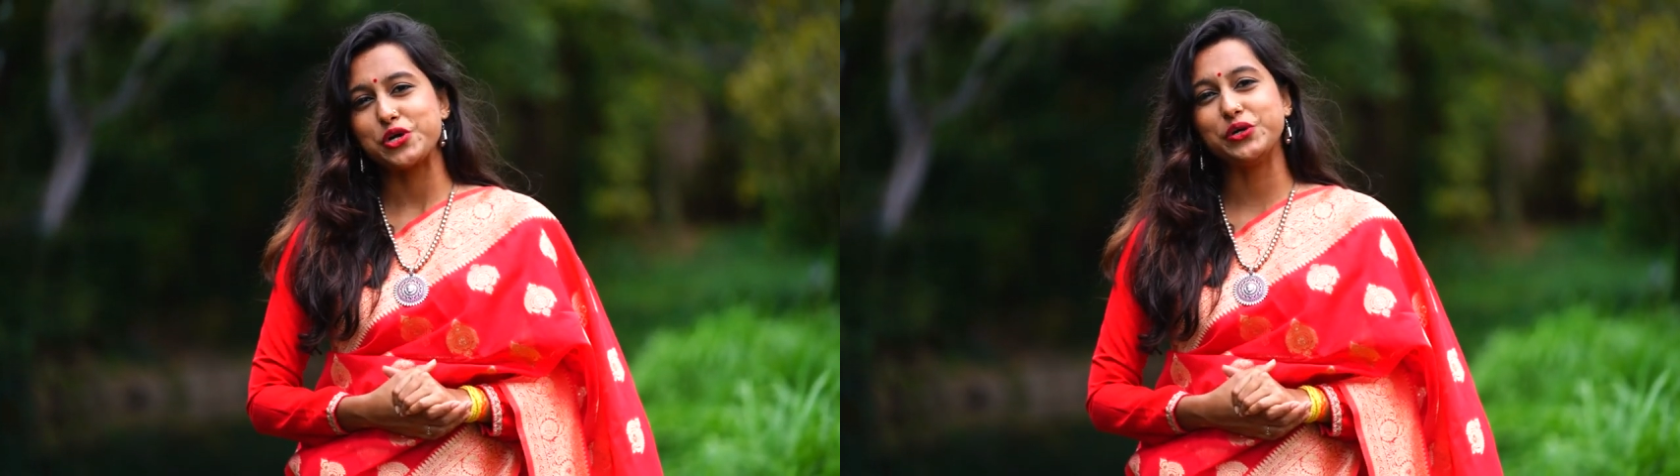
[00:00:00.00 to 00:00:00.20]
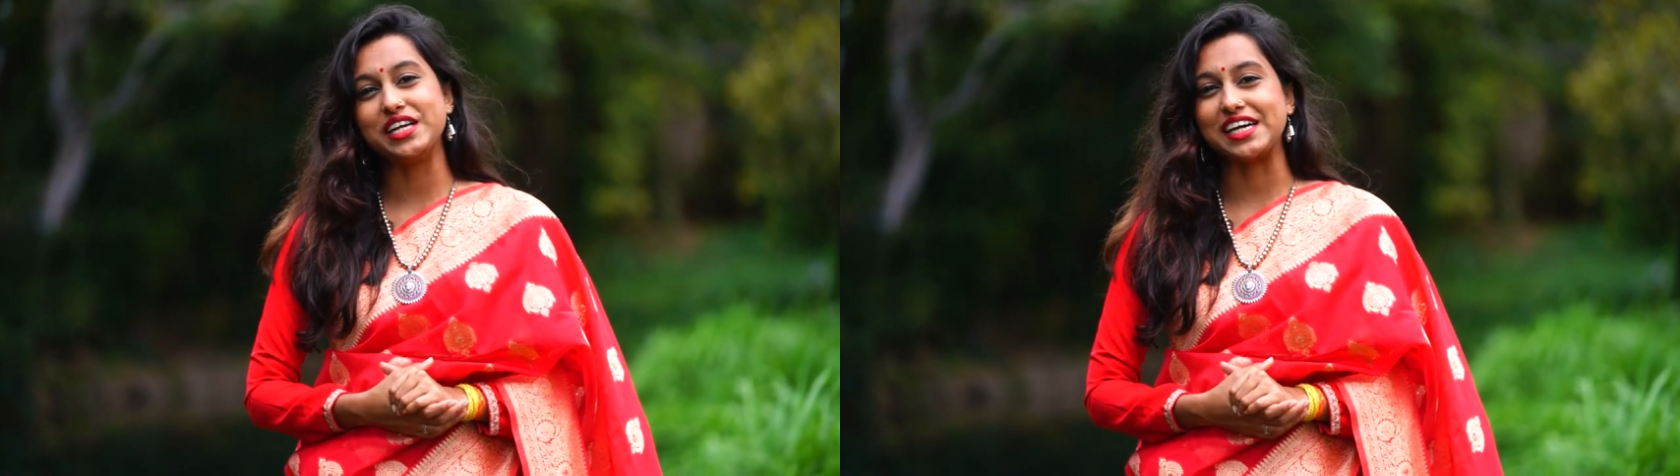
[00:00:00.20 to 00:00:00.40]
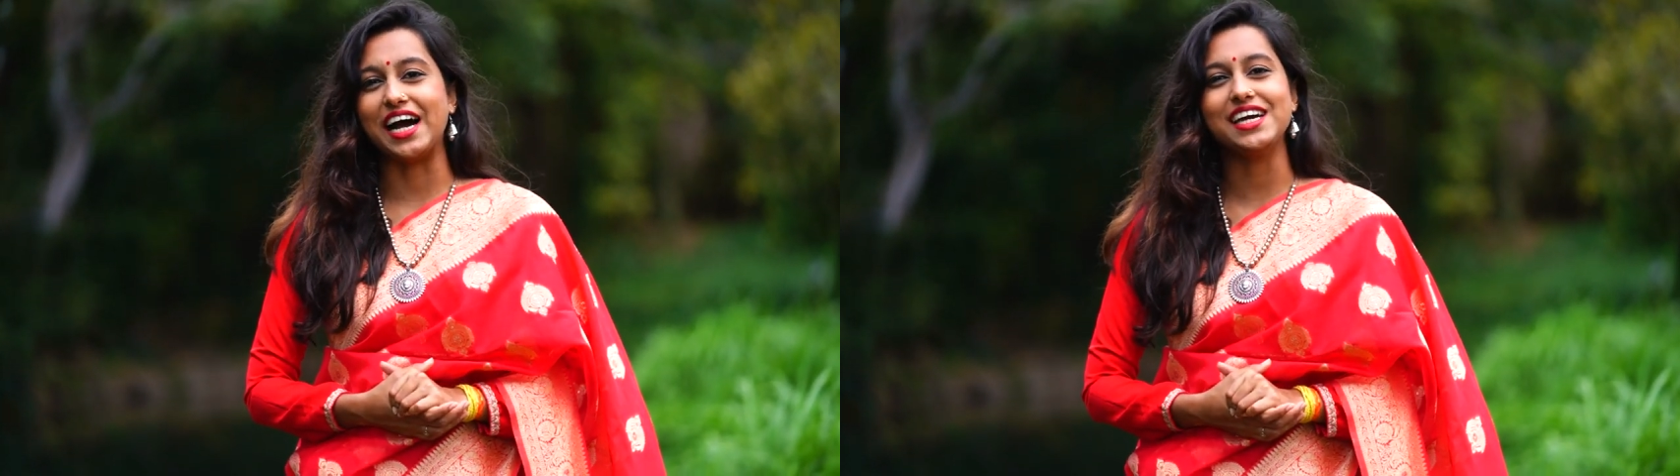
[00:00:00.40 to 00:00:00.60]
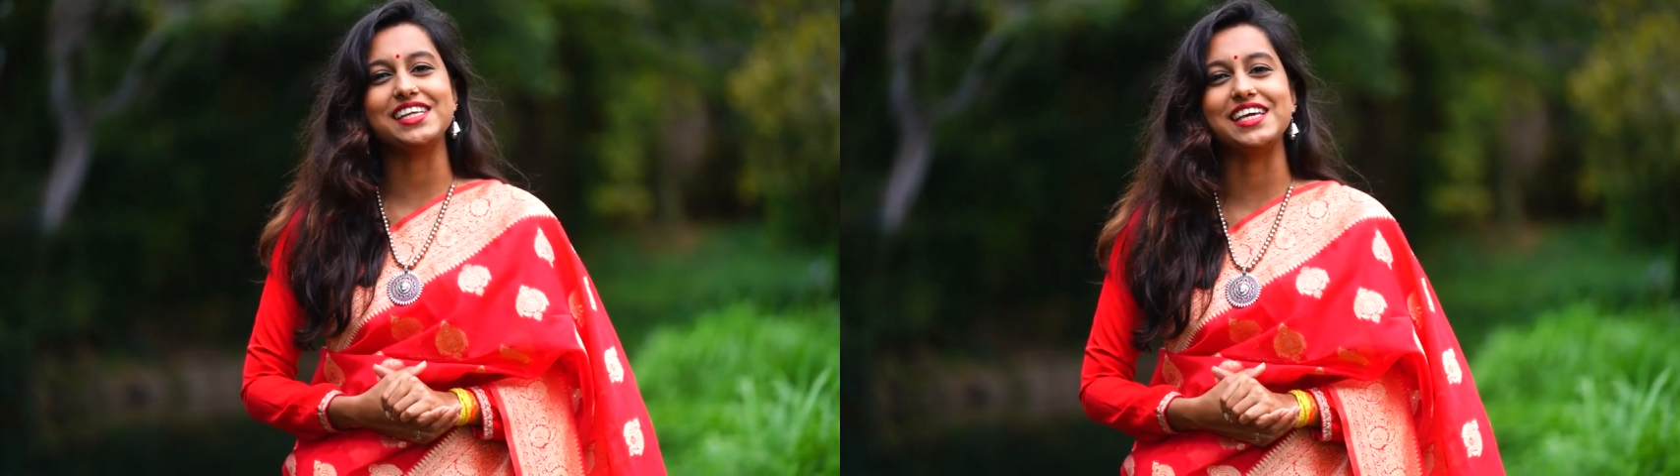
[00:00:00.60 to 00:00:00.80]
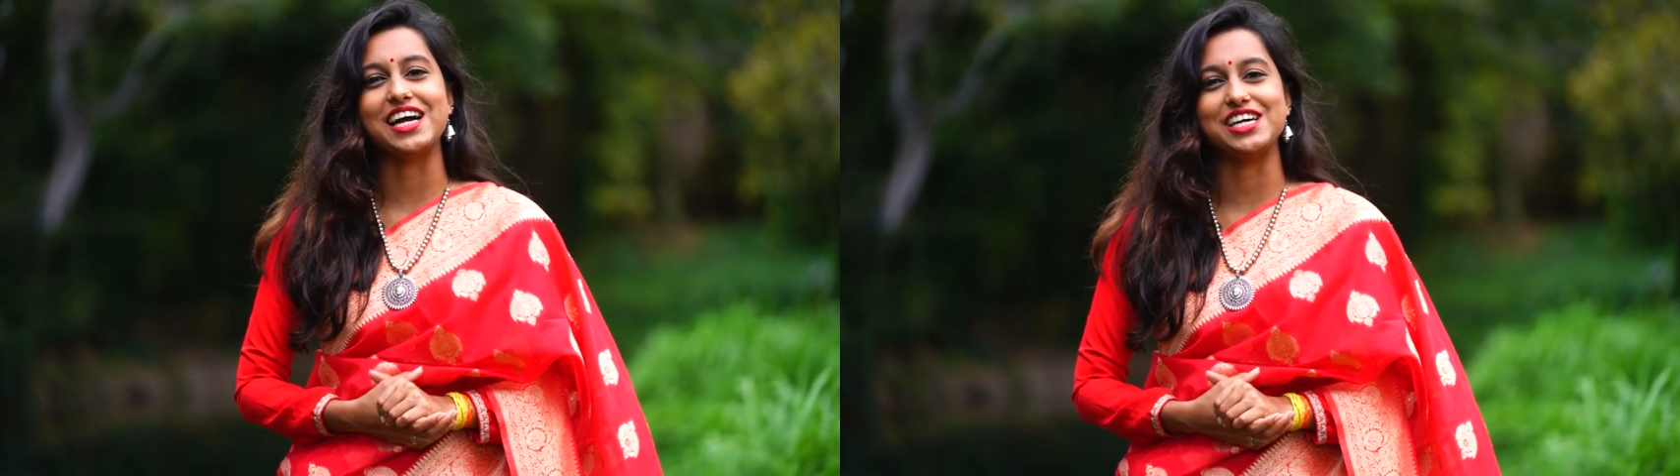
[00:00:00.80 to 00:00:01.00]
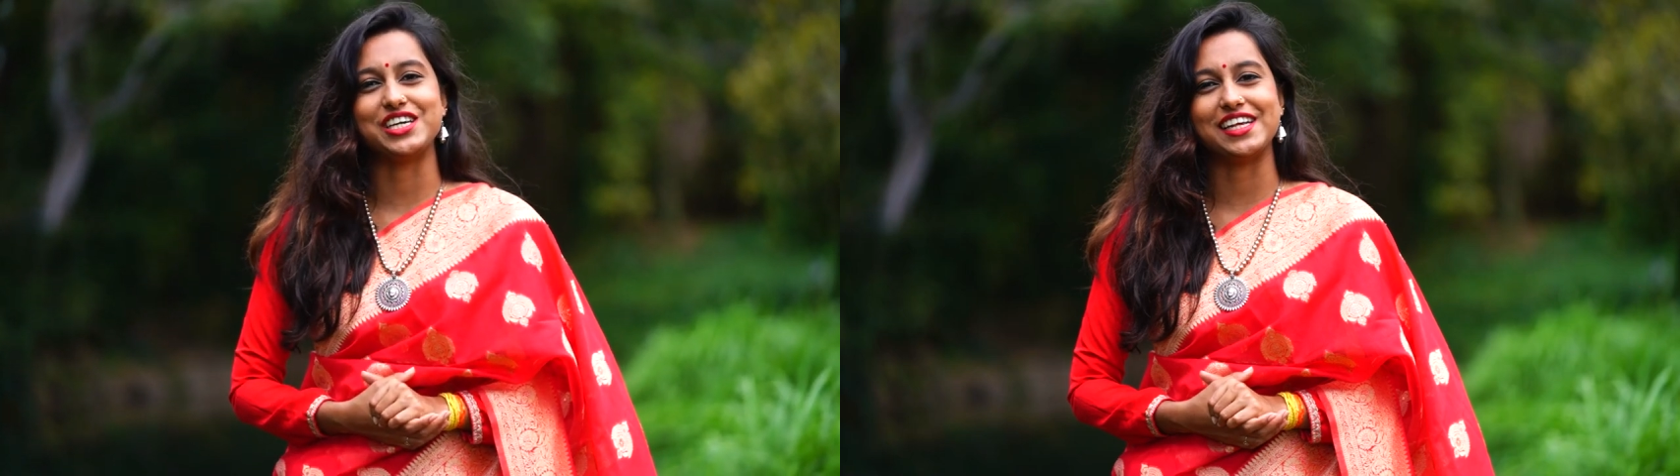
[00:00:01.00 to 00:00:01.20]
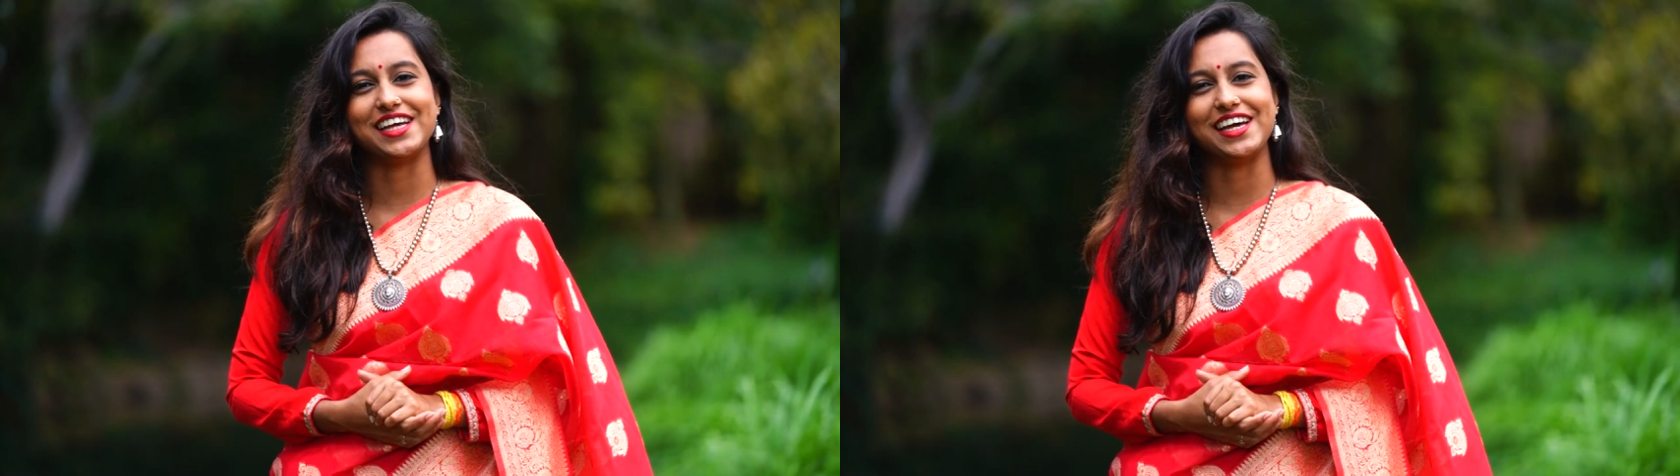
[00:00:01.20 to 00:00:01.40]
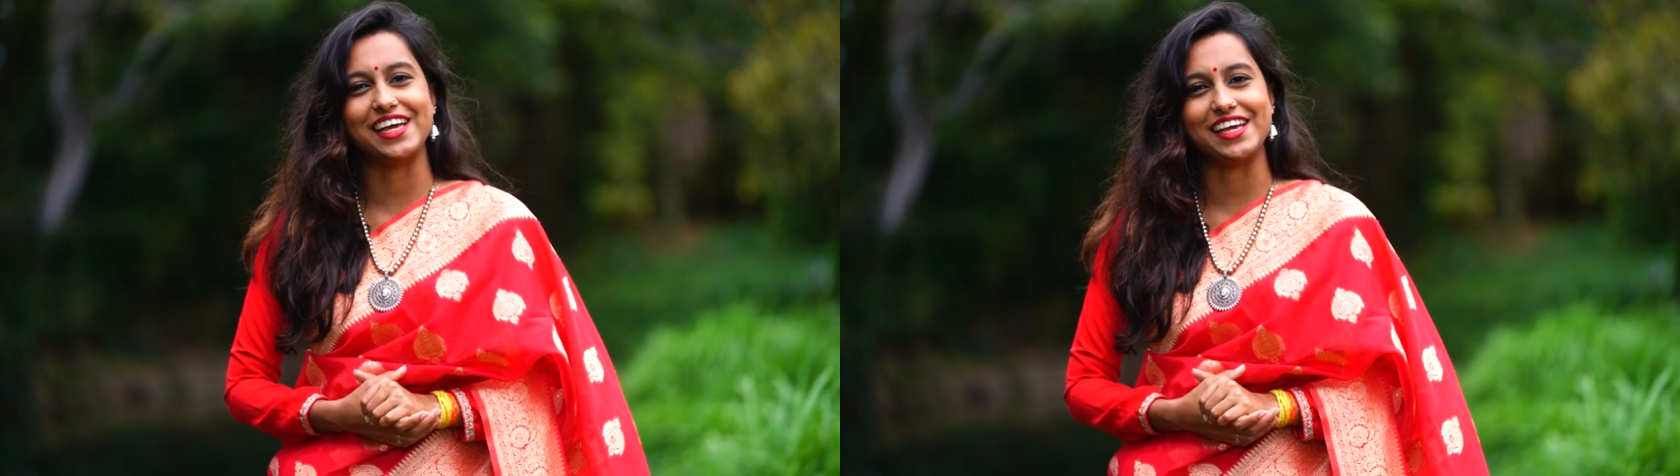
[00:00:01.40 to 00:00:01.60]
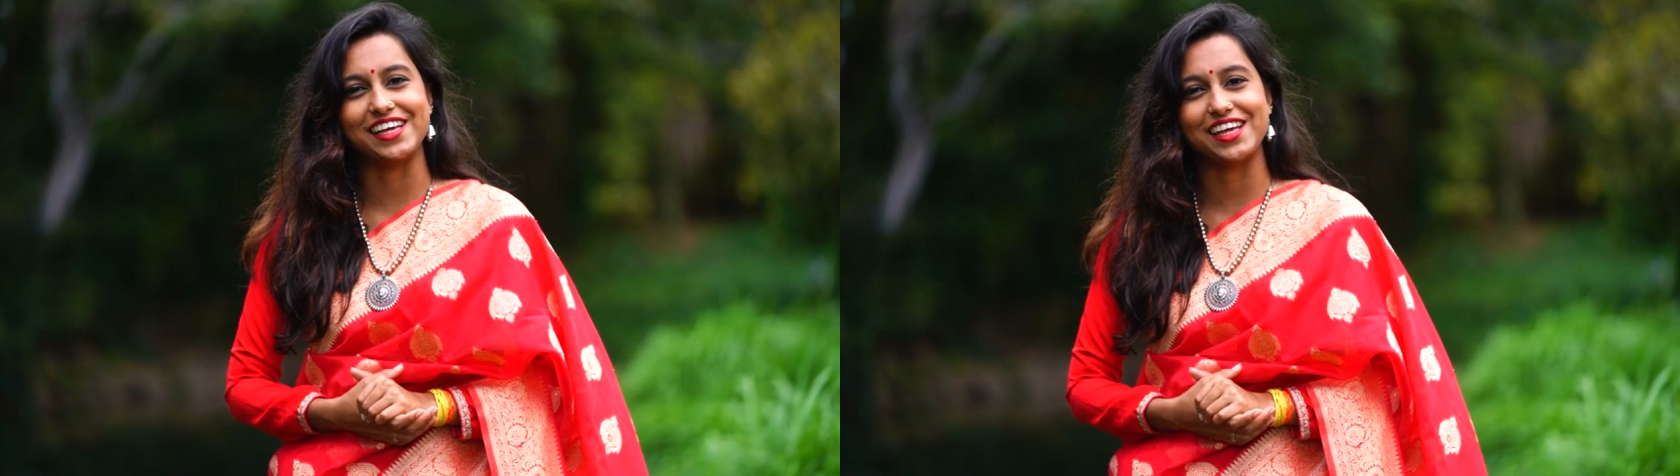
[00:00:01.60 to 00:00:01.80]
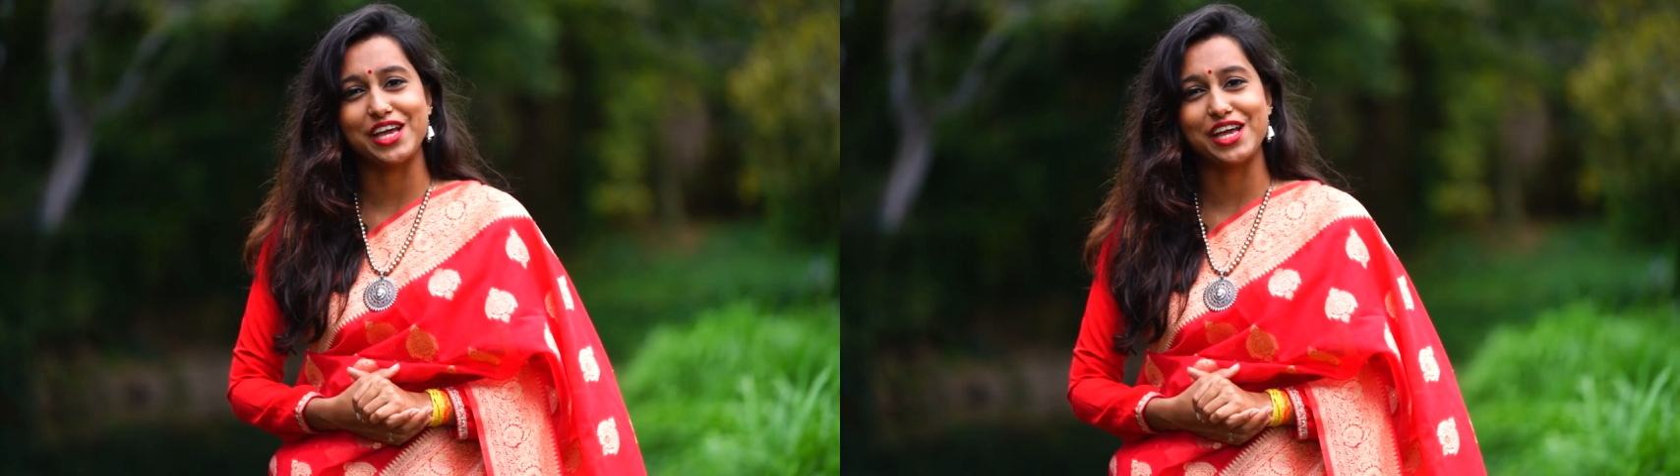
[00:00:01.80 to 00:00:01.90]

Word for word: गुणगान किया जाता है